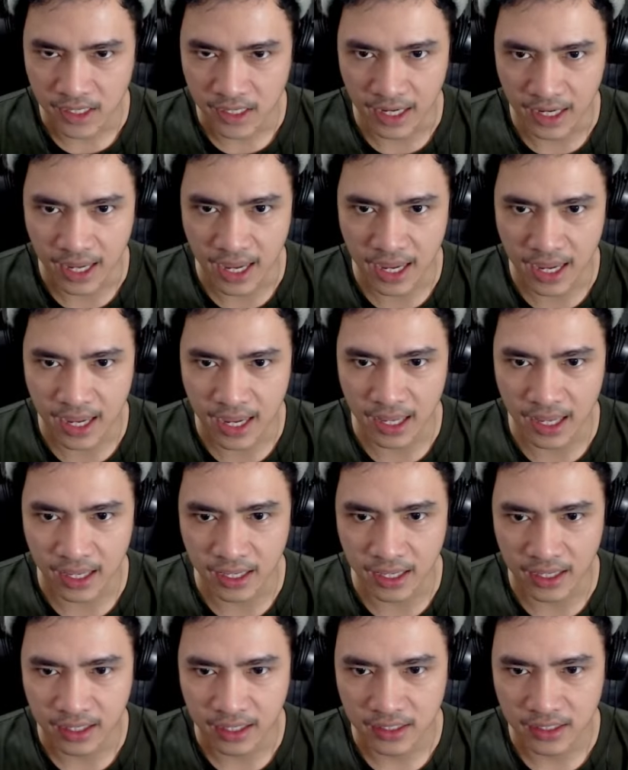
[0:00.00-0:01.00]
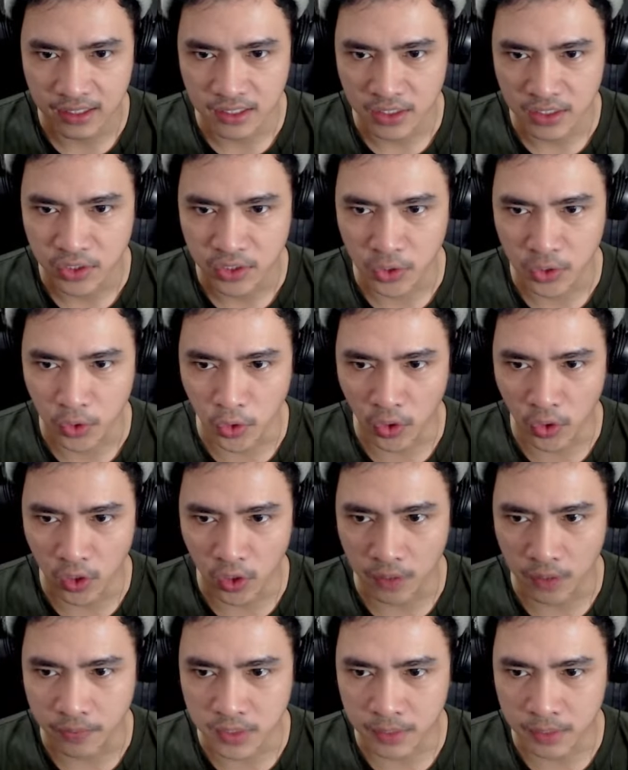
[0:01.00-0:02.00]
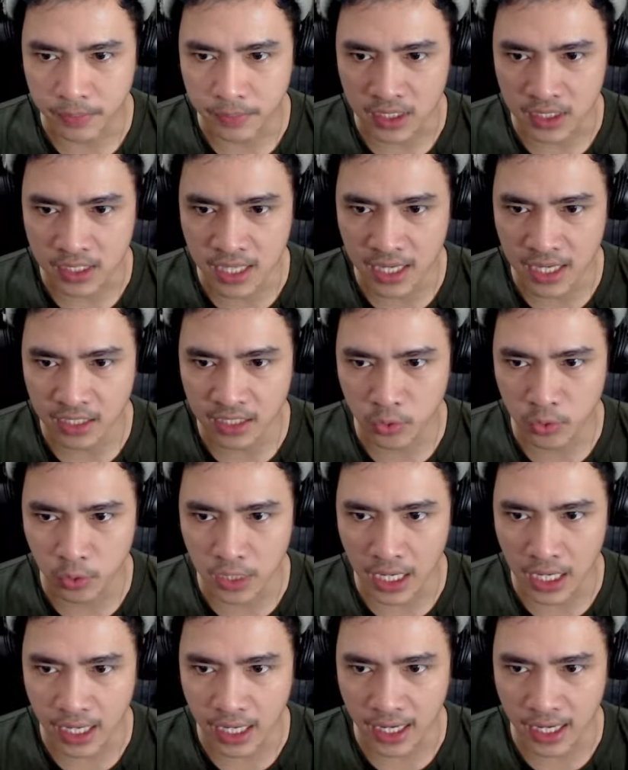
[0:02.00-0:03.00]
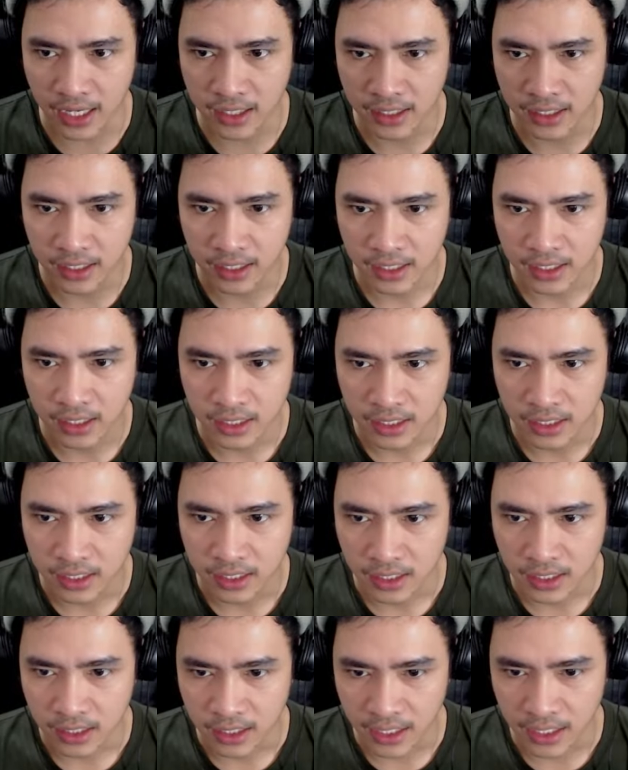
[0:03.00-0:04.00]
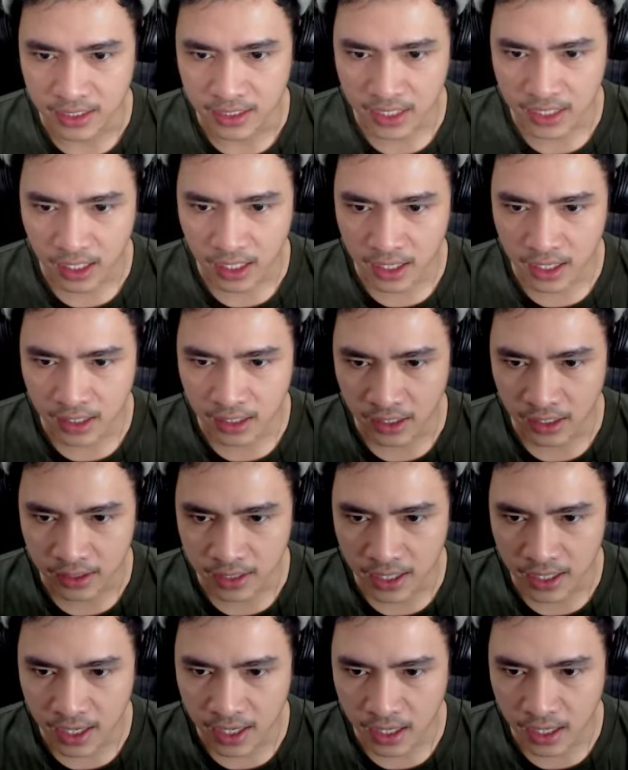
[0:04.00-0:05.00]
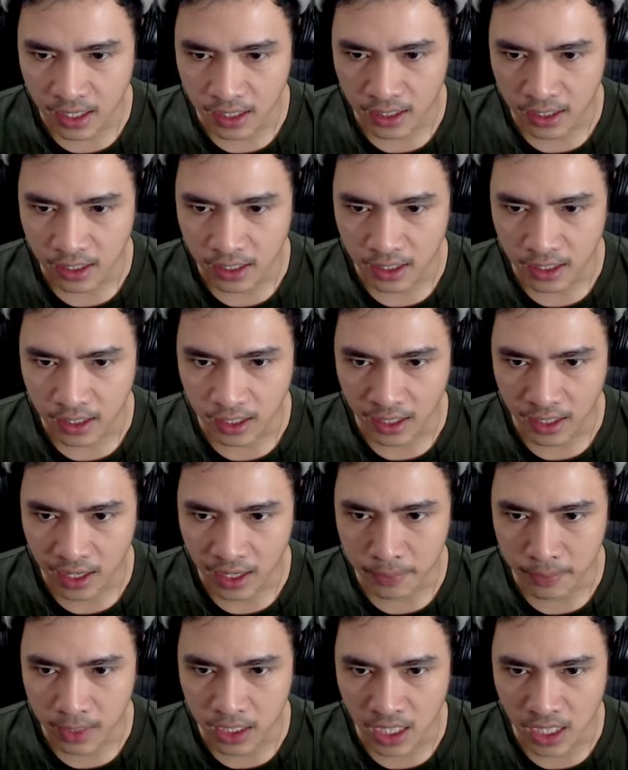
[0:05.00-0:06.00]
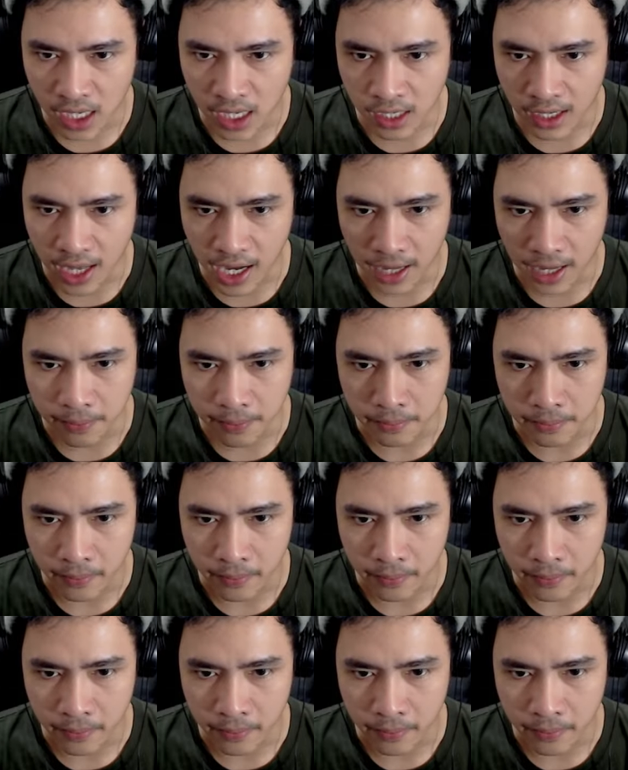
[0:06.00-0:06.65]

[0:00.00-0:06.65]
Nah Cukup Sepertinya sudah ya Dan sekarang kita Lihat bagian dalam